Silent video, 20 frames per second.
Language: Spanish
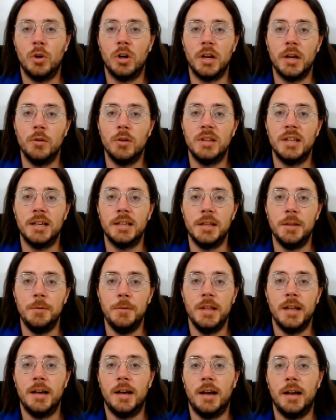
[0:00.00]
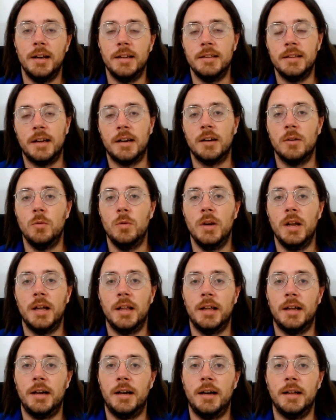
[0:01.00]
porque nuestra actividad, al estar
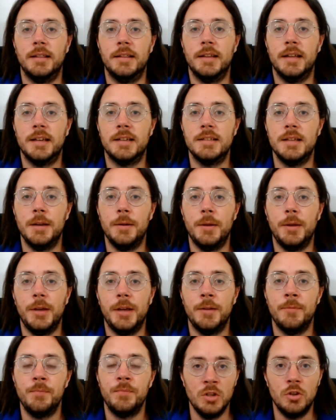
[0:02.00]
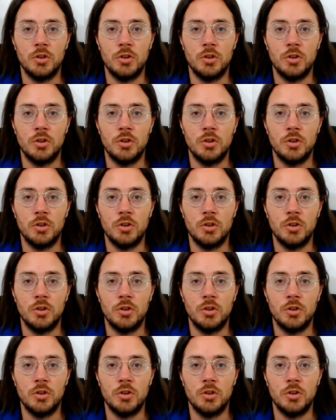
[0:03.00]
regulada ante la CNB,